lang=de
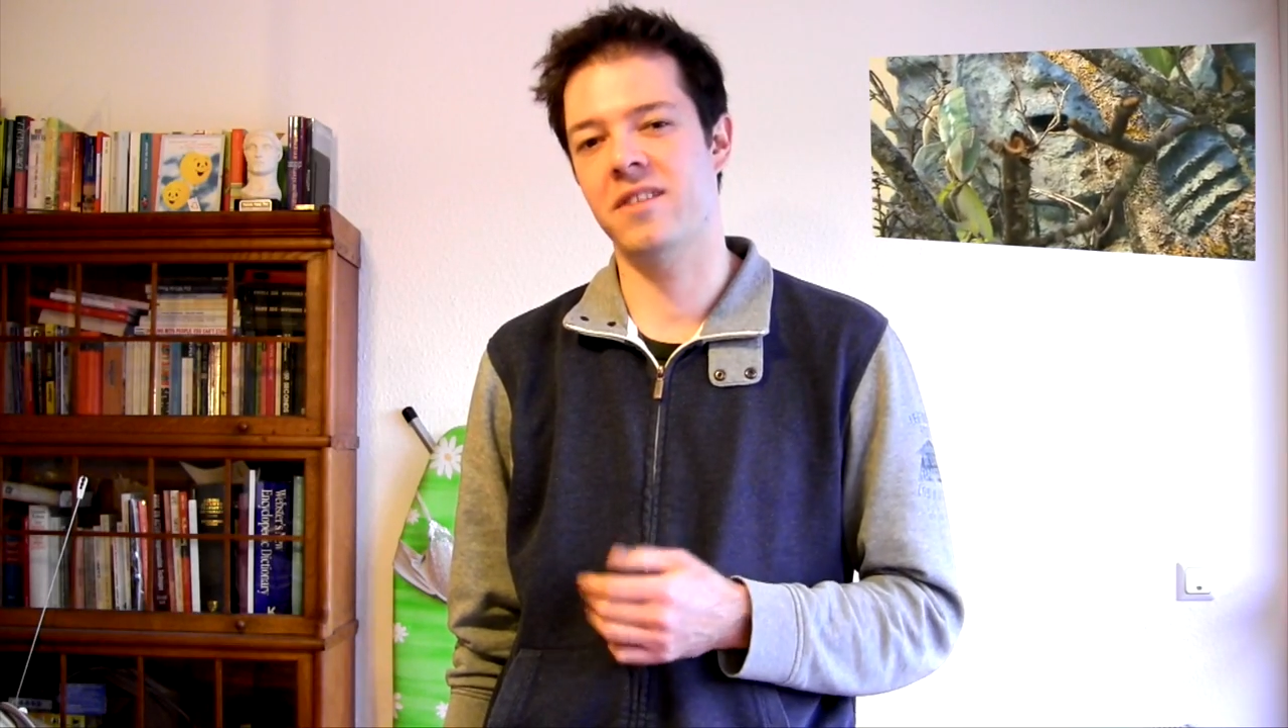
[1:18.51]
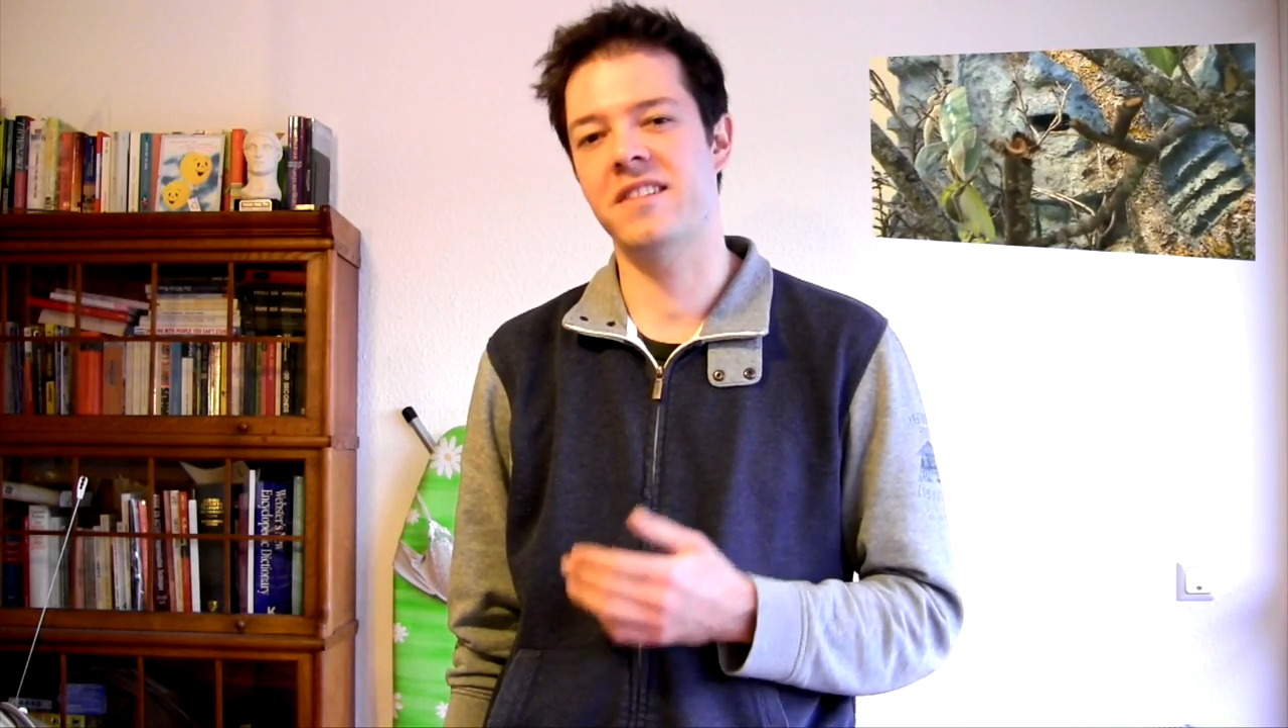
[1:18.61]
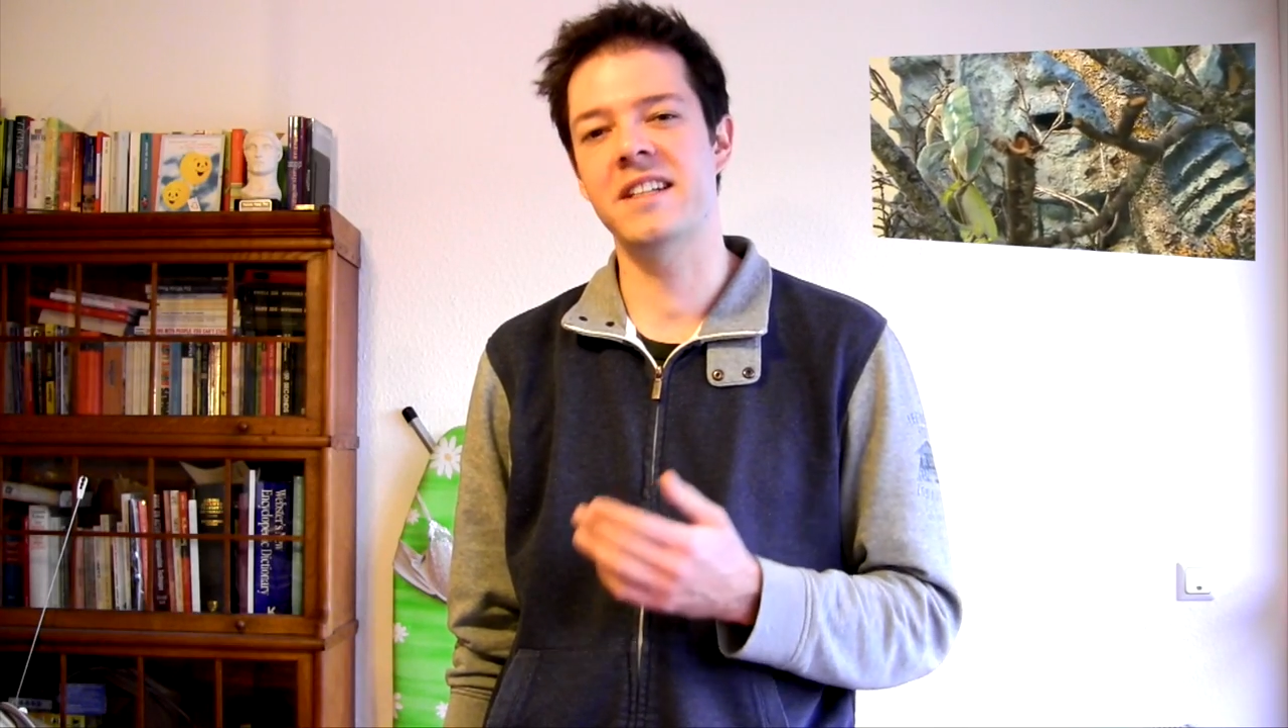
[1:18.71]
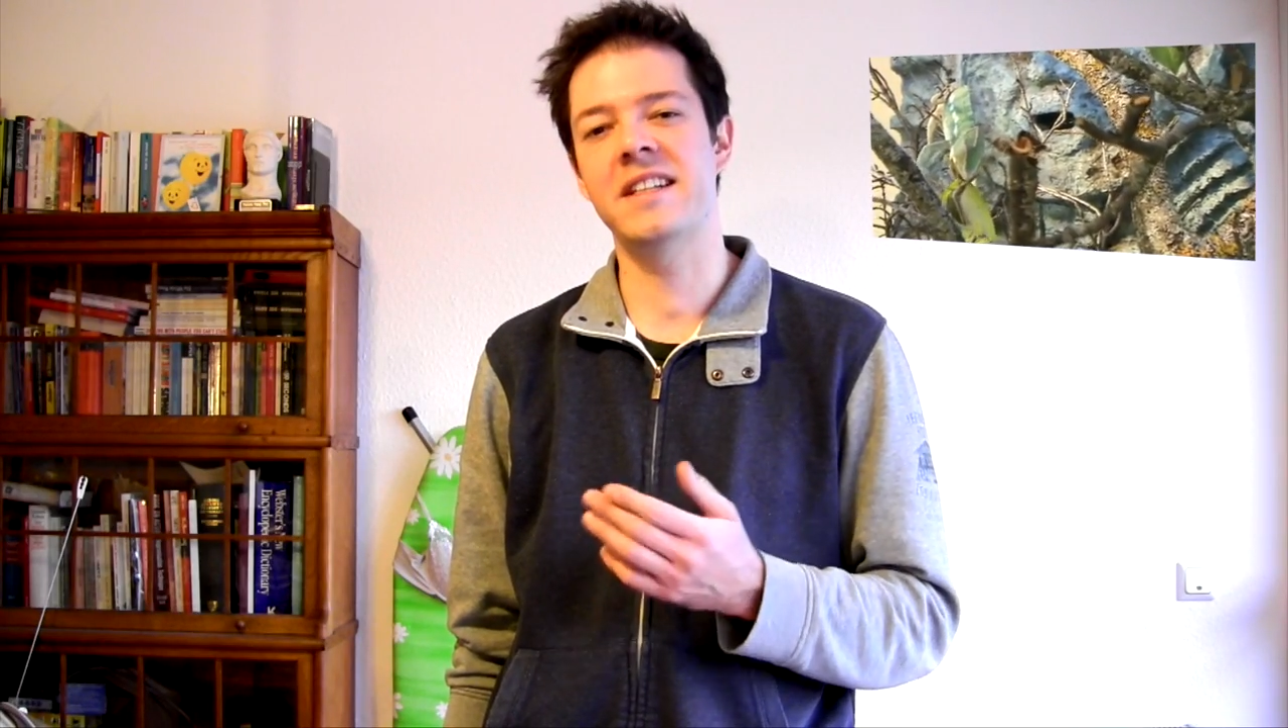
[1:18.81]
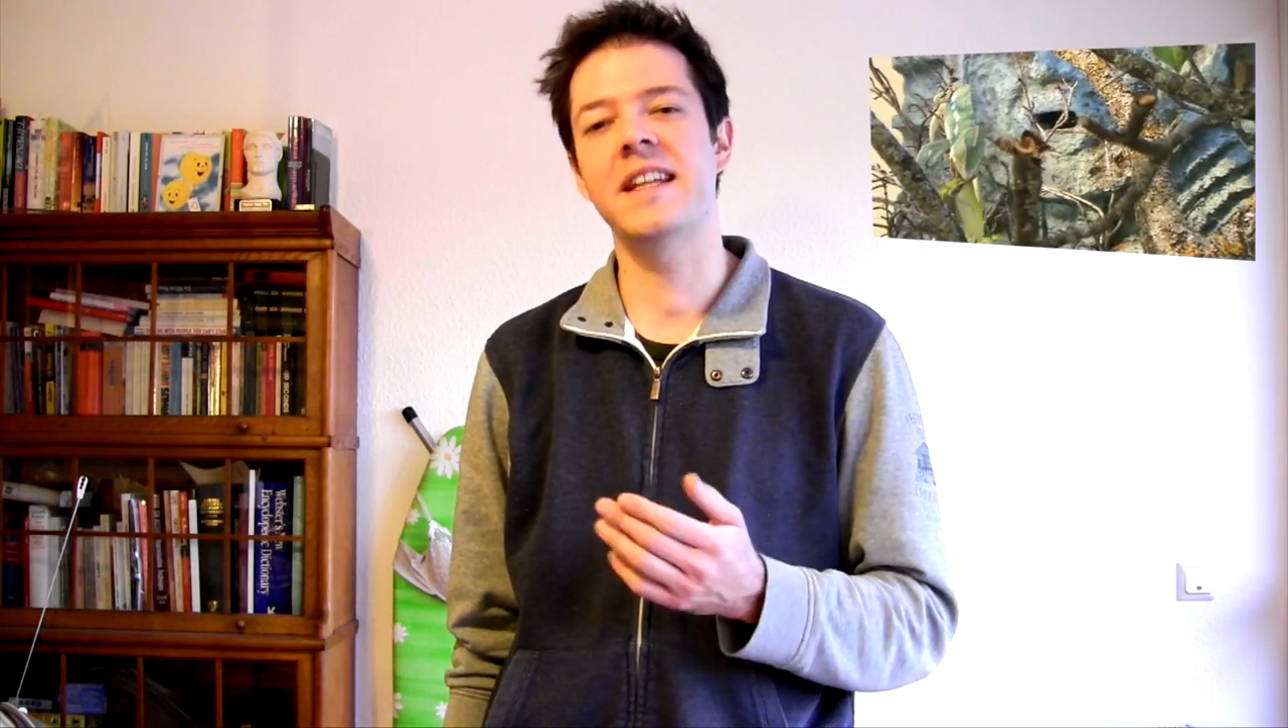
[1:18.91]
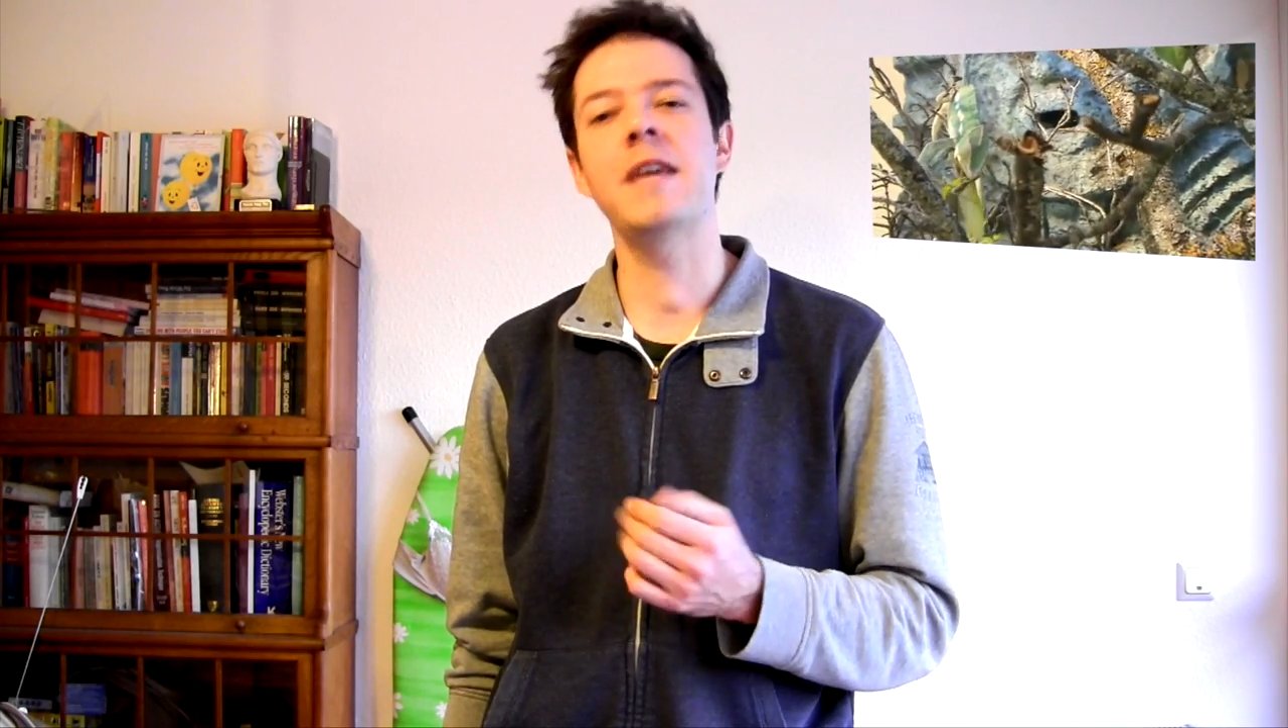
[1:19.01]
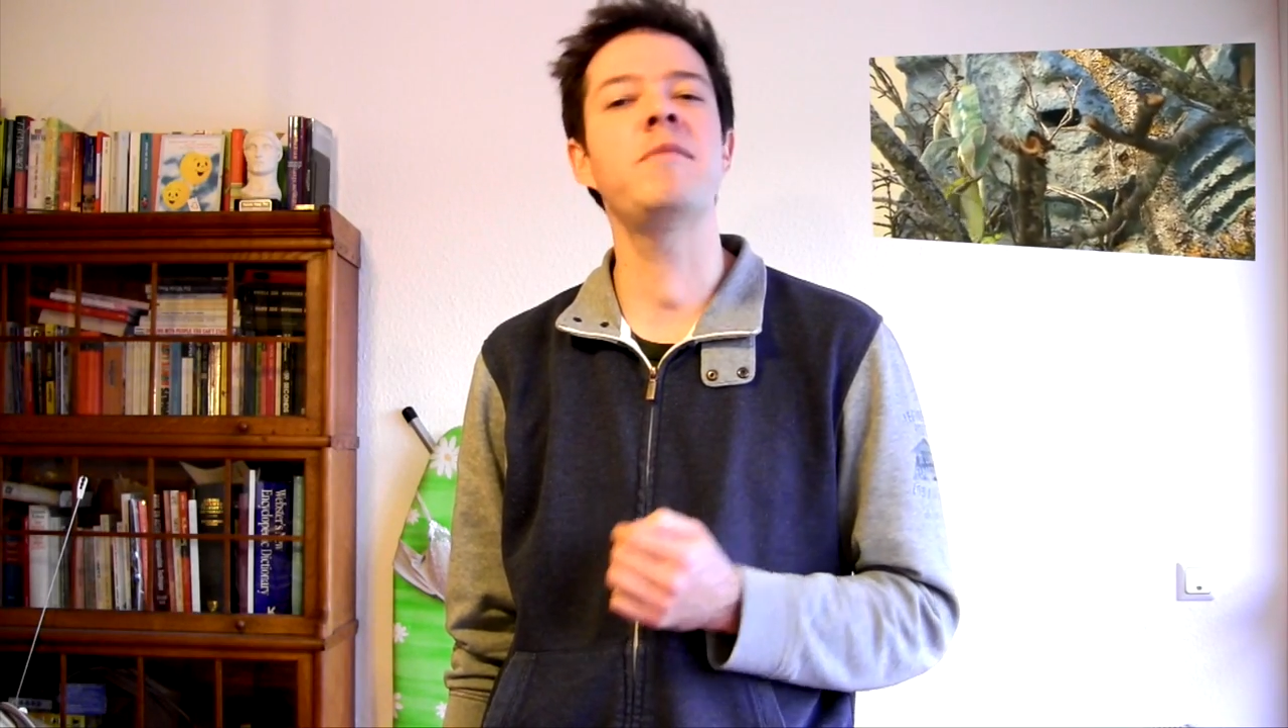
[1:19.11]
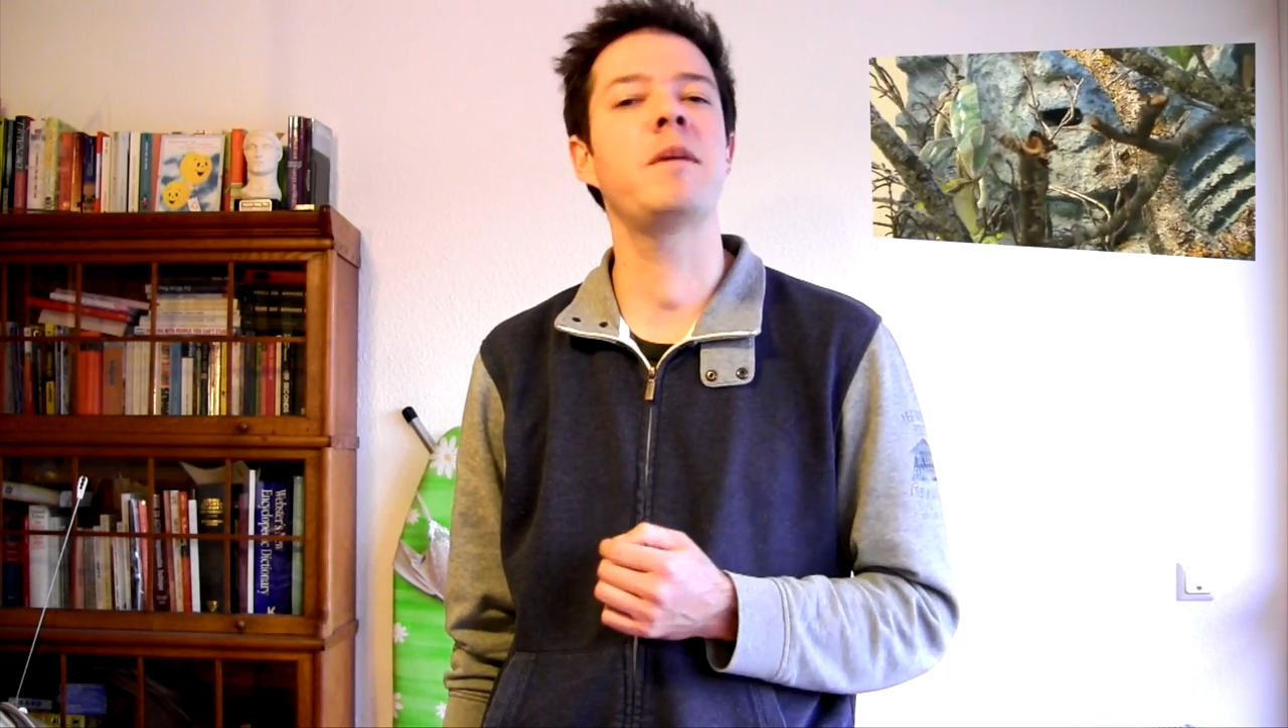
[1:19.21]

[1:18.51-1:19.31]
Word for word: und sind neben